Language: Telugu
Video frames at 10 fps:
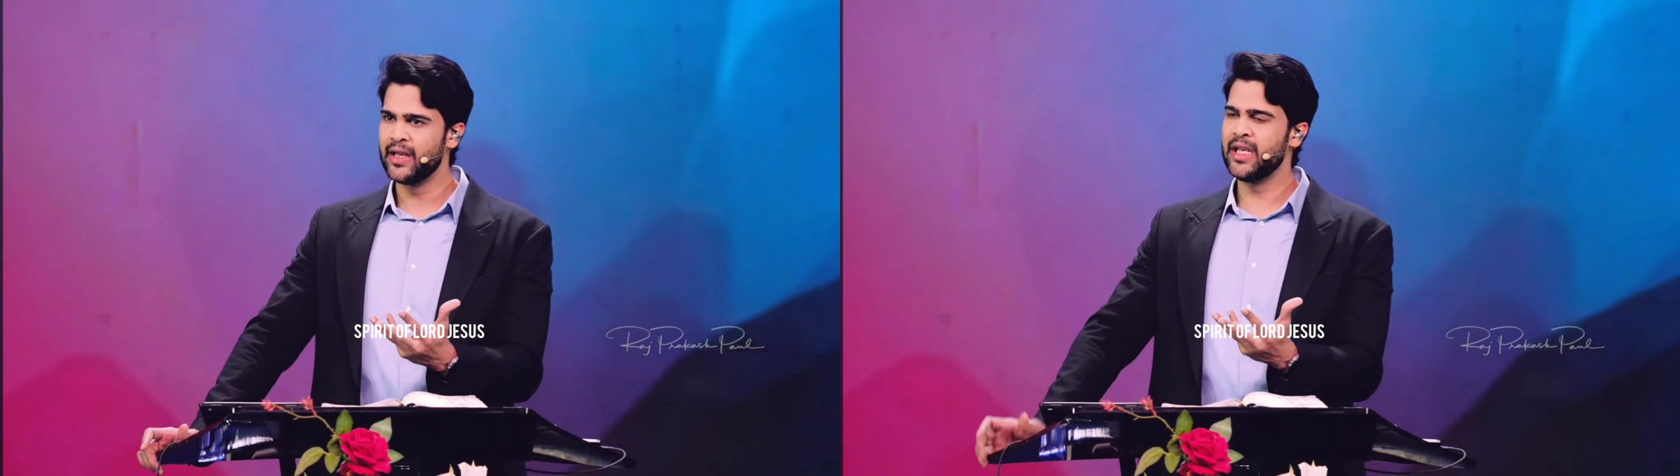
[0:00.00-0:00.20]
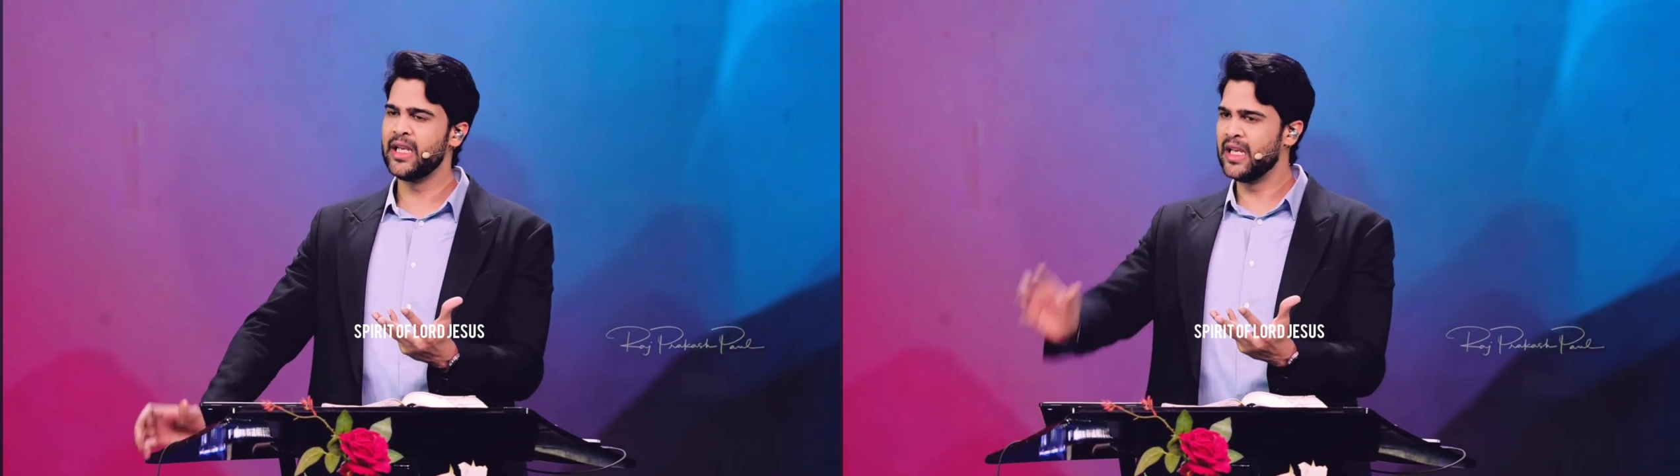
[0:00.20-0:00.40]

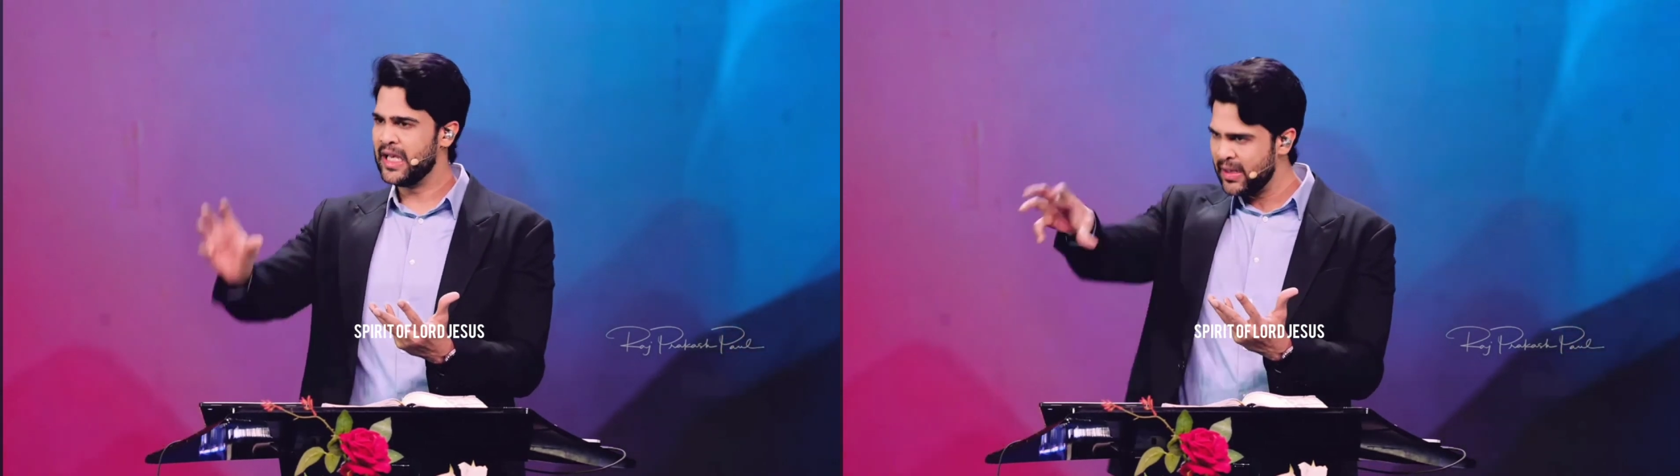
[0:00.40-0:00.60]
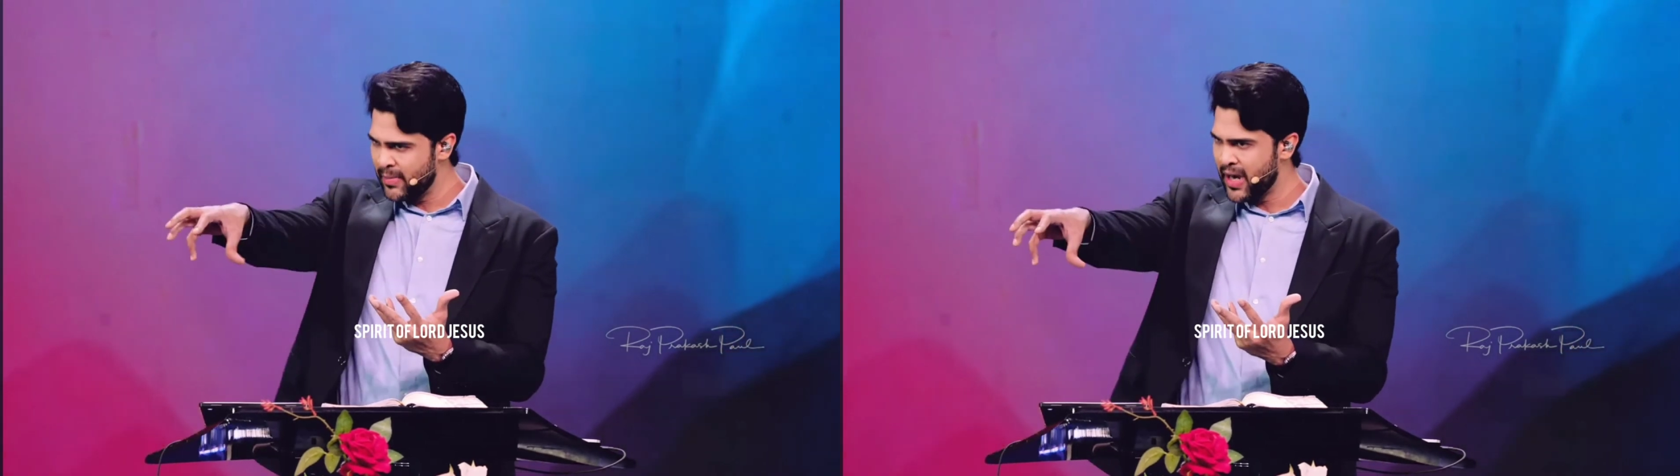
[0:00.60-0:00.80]
నీ
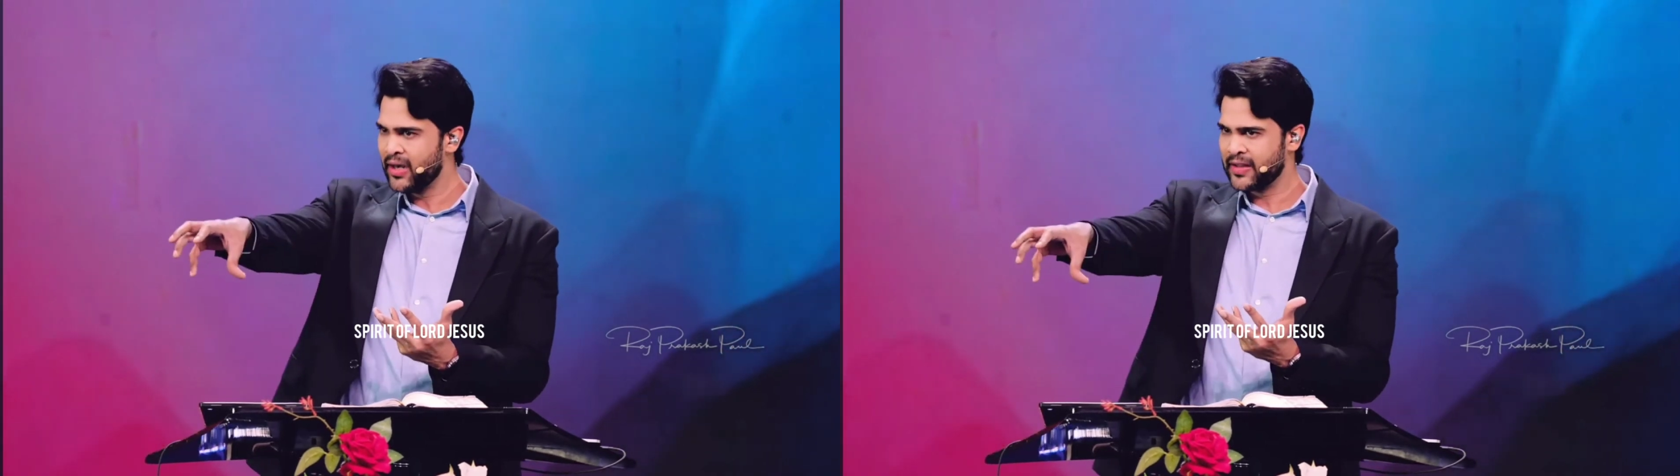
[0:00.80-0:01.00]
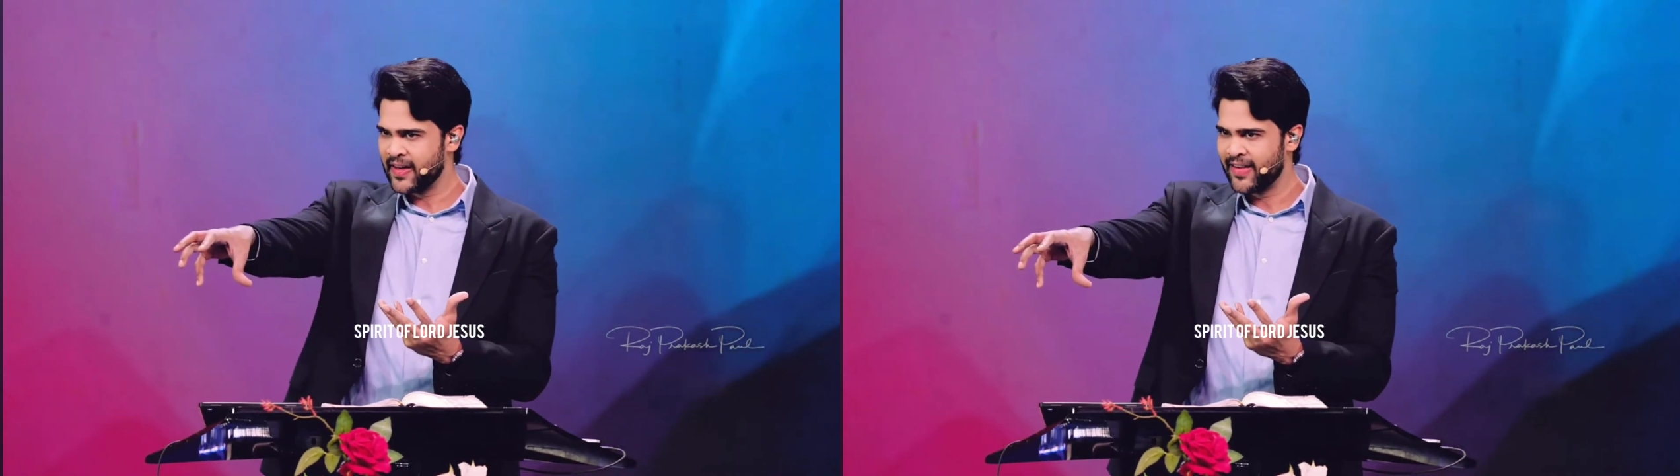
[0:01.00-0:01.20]

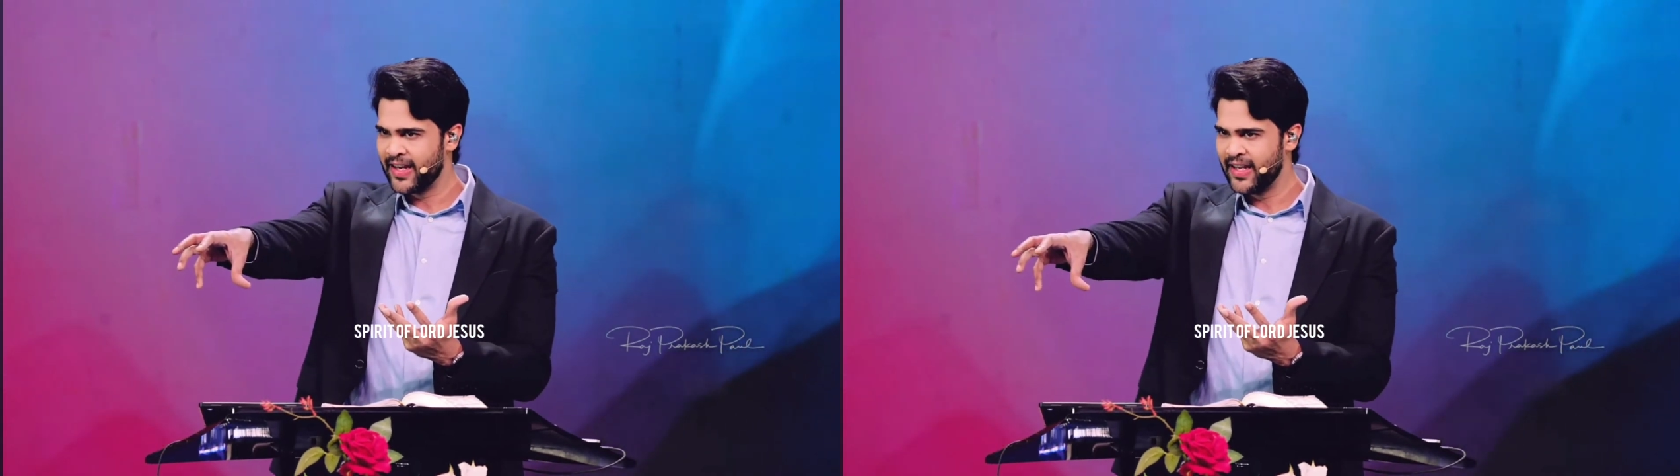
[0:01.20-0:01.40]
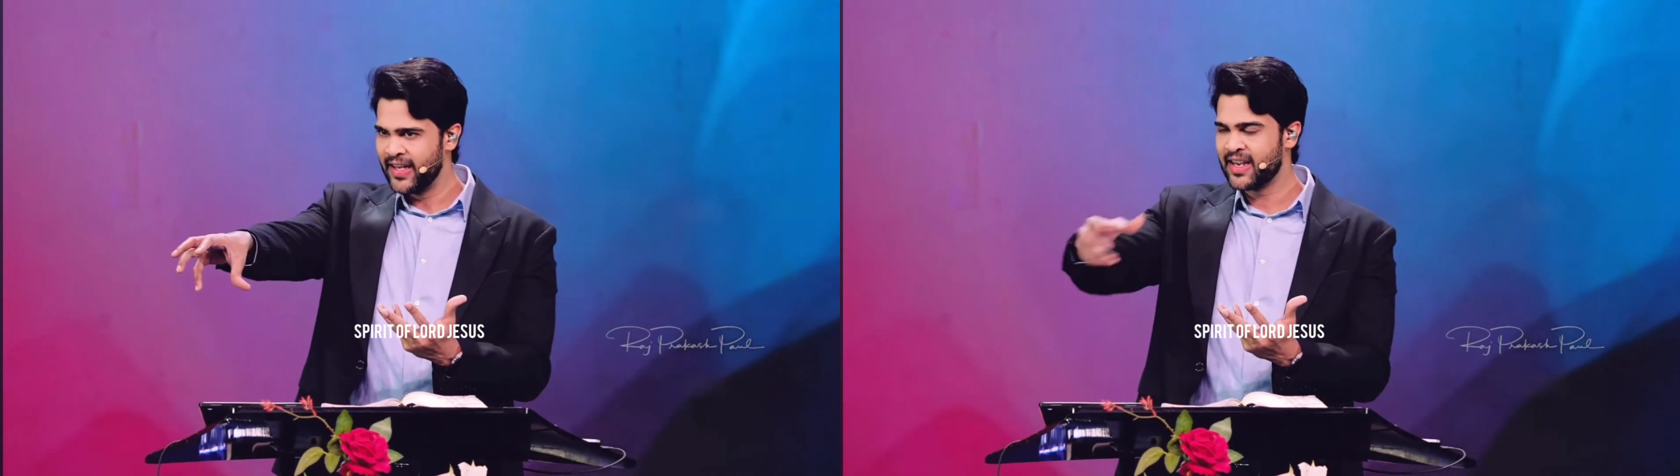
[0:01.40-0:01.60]
నియమాలను తెరవాలి